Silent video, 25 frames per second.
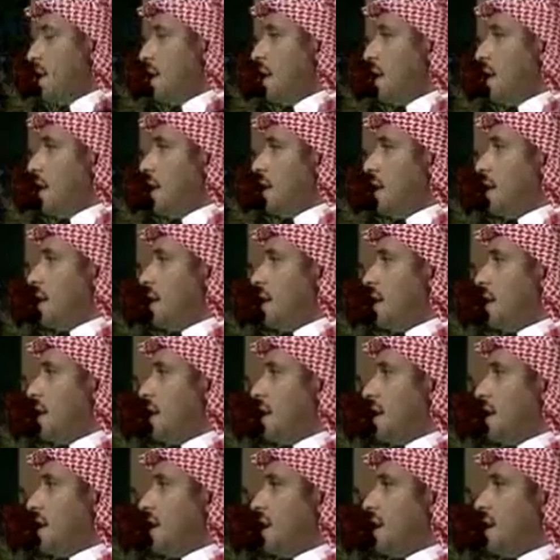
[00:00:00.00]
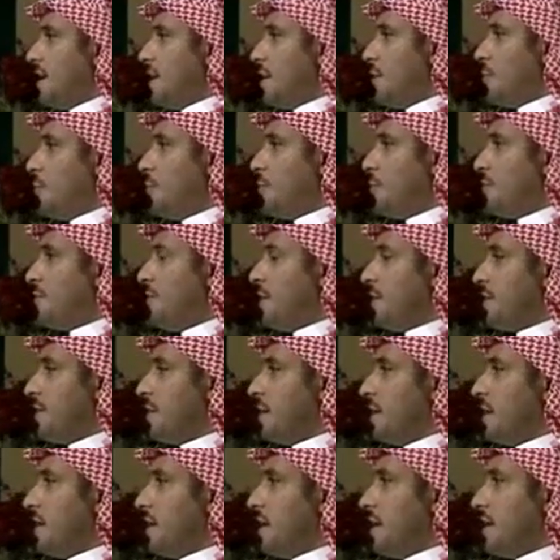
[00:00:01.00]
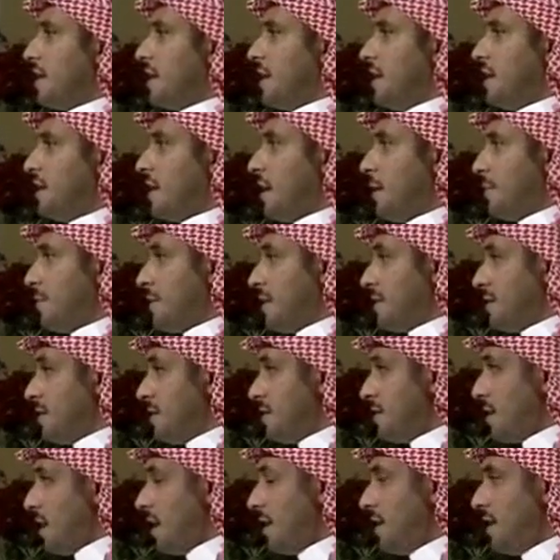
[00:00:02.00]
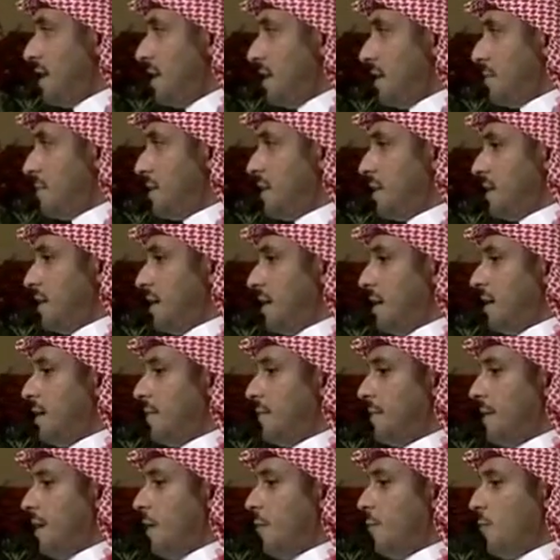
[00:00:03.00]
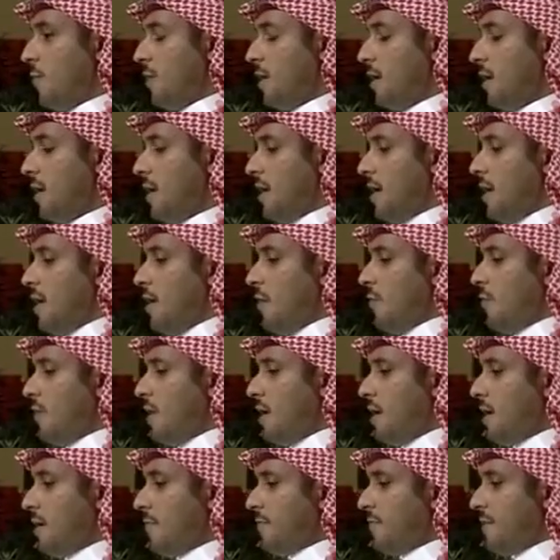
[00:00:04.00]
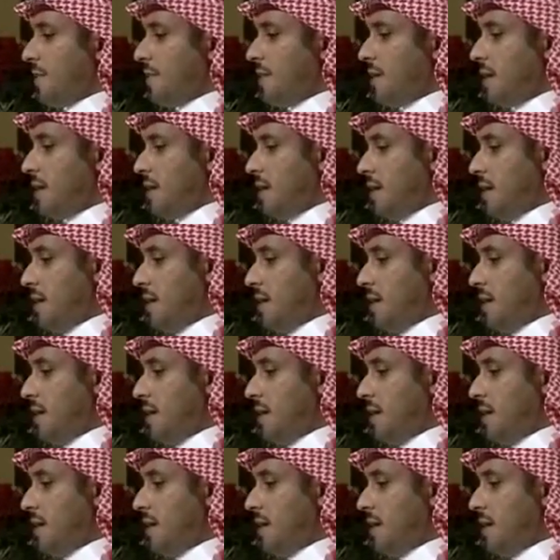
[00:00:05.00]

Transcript: آه، وبفضل آه، يعني خبرتنا التقنيه من آه، من اول وبفضل